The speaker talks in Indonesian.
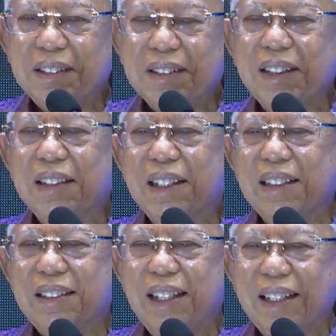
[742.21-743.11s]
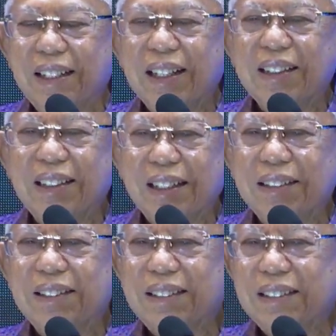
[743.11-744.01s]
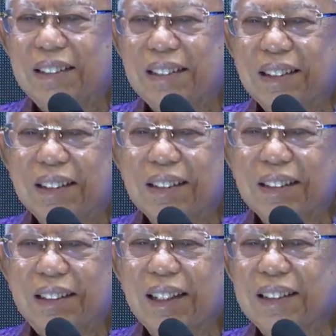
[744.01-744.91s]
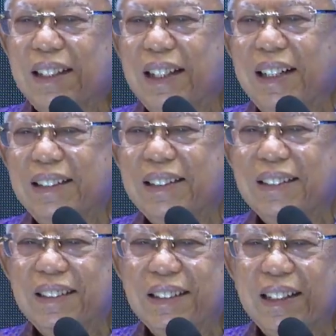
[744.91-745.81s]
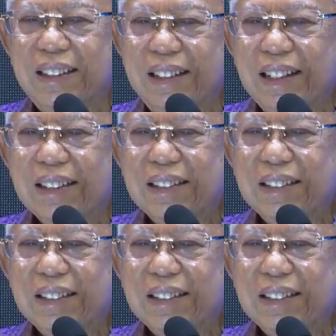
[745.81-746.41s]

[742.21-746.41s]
sekretaris daerah, dan yang terkait lainnya.